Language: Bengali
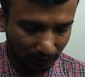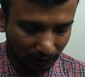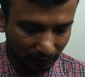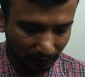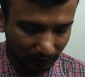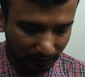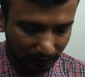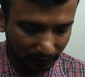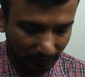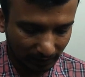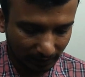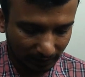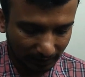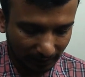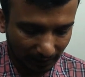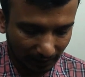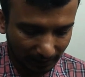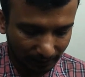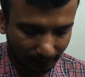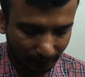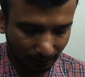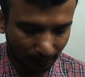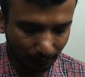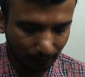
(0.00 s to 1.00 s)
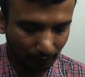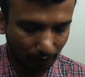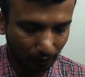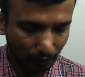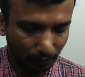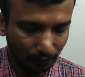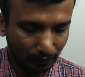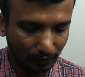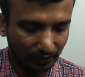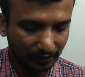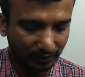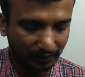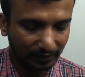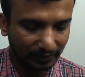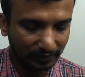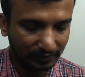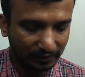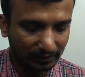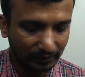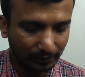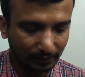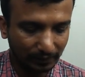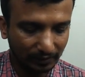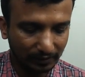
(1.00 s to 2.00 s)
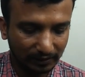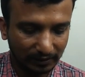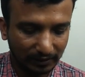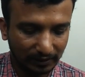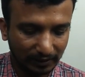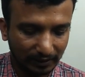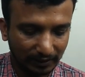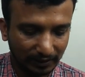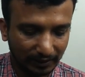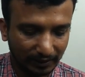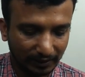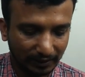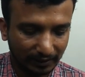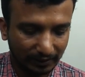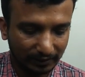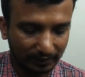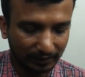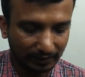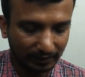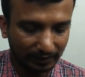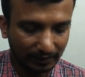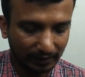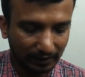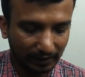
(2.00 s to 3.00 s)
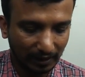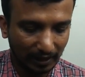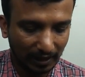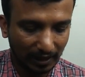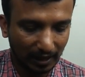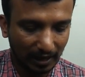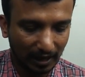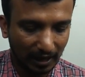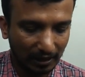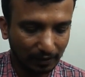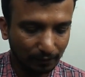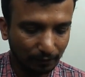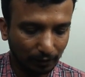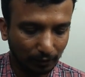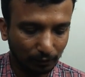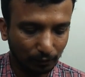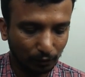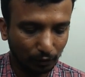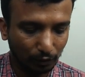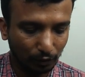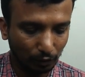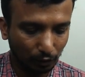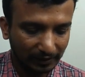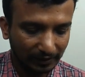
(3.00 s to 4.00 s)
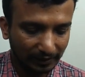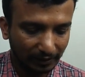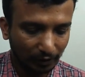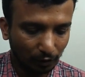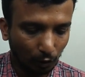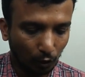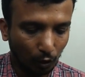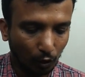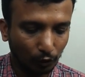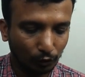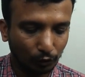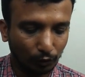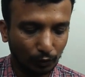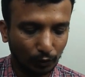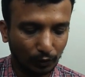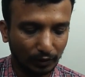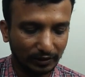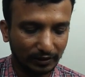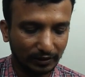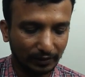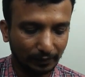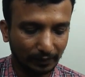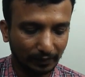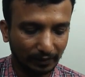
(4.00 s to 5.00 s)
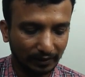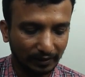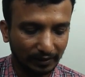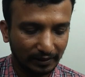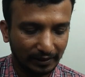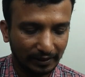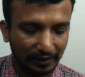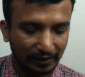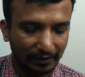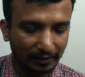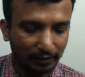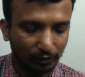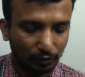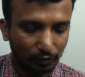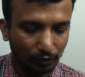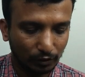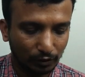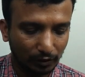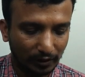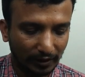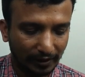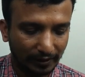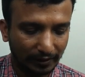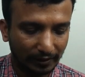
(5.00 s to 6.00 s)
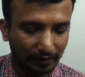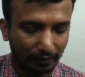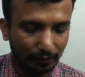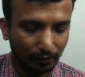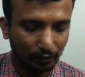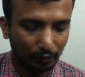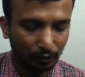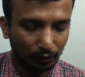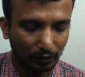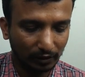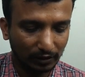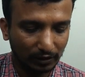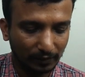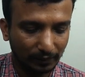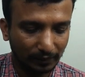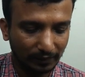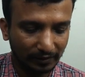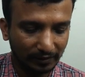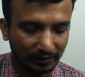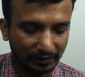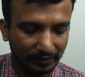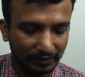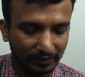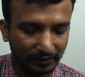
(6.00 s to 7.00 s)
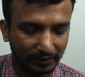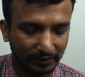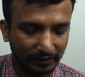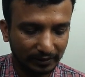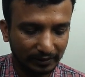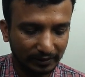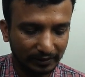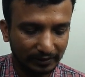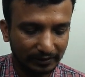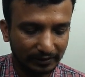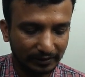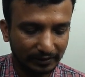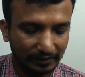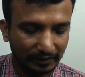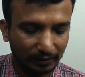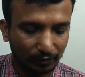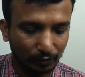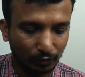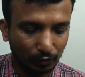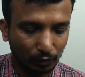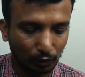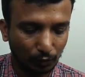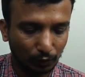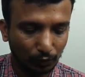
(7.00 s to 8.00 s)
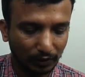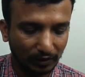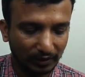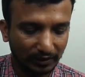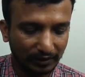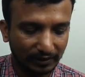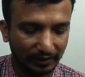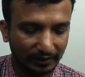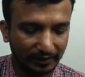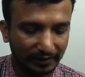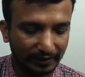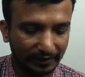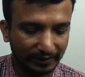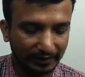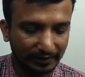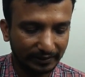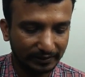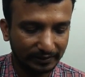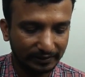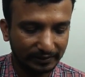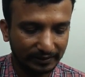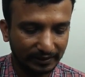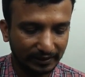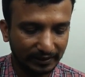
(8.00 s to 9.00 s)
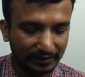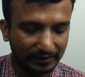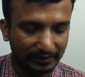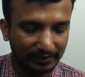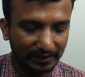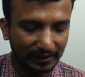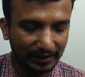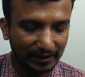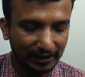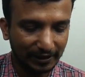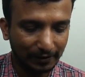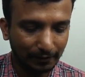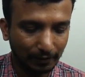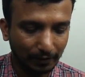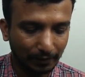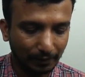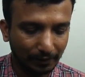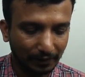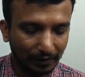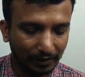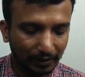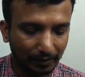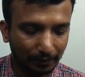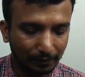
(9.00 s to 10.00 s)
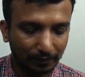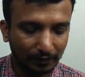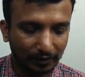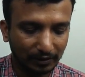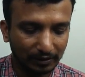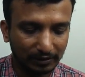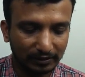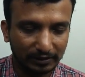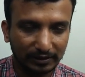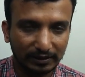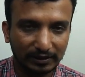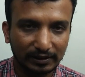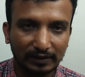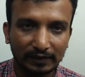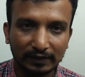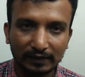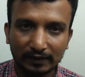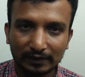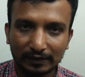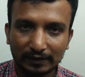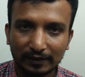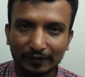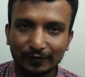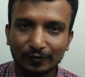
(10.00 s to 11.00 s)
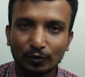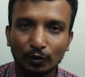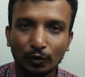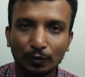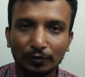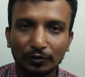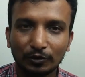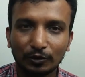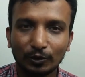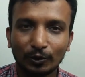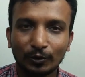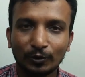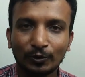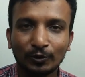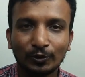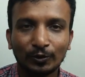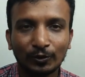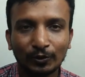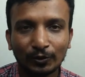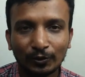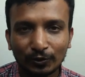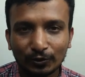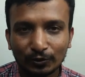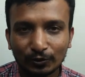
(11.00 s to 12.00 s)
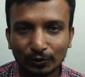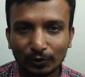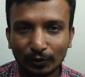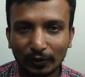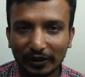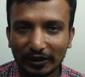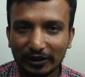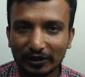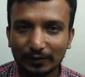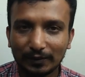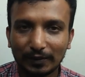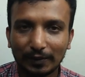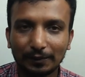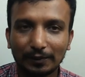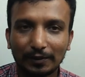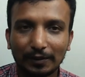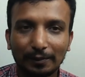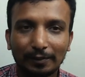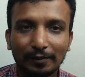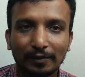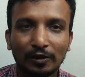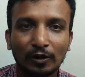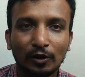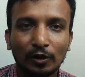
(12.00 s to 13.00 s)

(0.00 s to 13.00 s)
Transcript: জাস্ট এই আই বাবলের উপরে ক্লিক দেবেন দিয়ে এখান থেকে আই বাবল এখানে অন করে দেবেন এটা যখন অ্যানাবল করে দেবেন এই যে দেখুন ওপরে দেখিয়ে দিচ্ছে যে এইভাবে আপনার কাছে তার ছবিসহ চলে আসবে আপনার